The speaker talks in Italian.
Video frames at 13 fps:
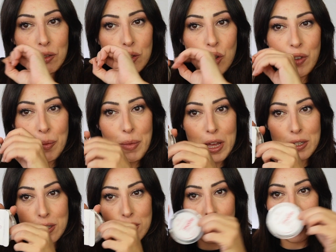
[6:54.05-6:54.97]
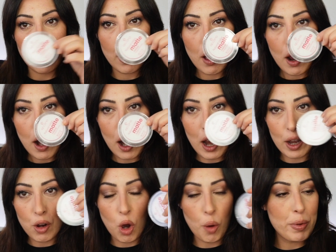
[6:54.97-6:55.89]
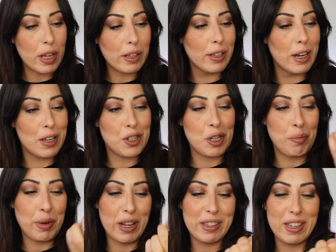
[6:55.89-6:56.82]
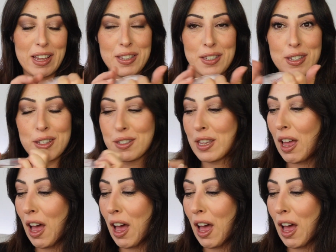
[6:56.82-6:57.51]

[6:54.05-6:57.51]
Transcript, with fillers: dovrebbe essere la copia della cipria di Essence